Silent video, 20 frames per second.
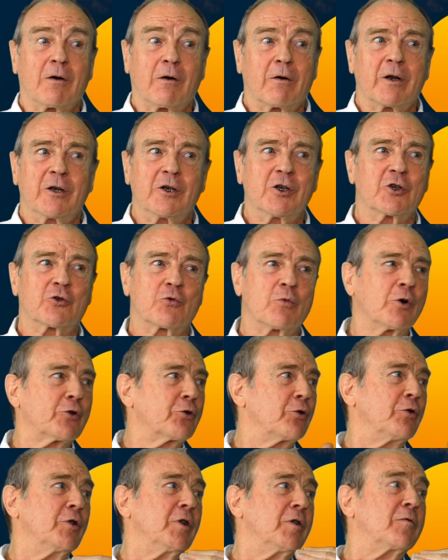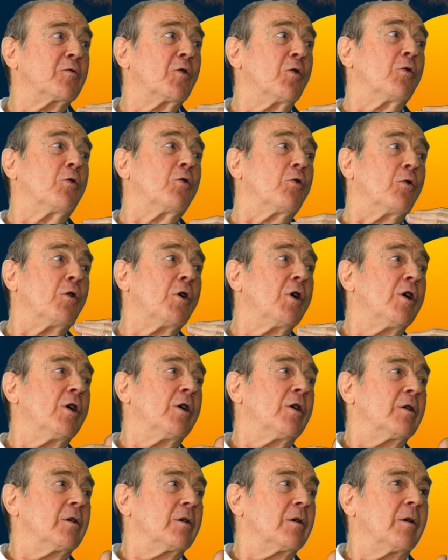non, les joueurs de niveau,
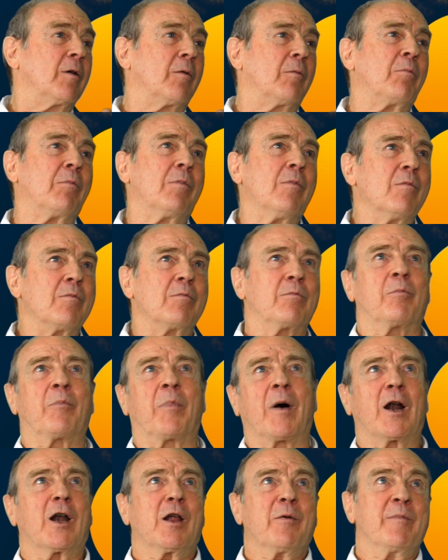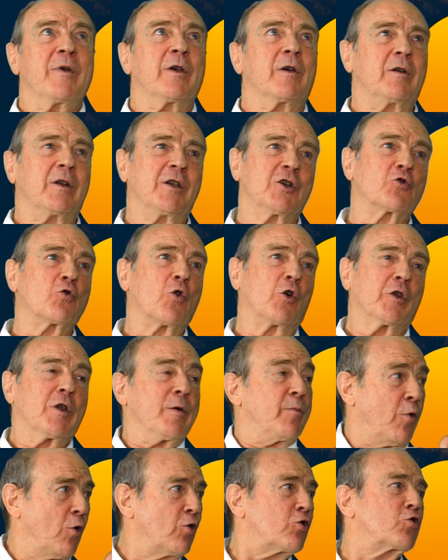pas les, joueurs,
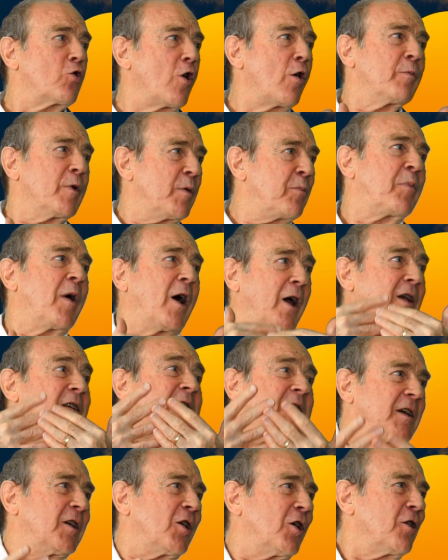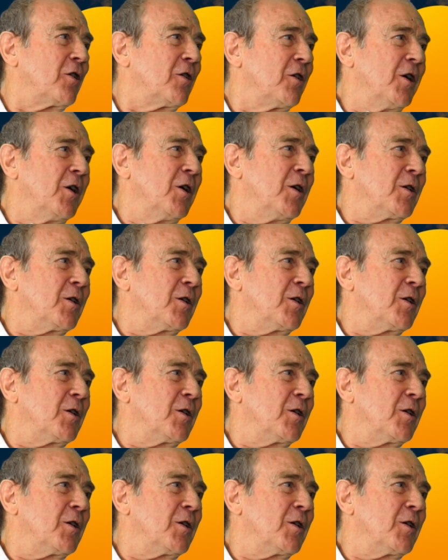des bons joueurs mais pas excellents,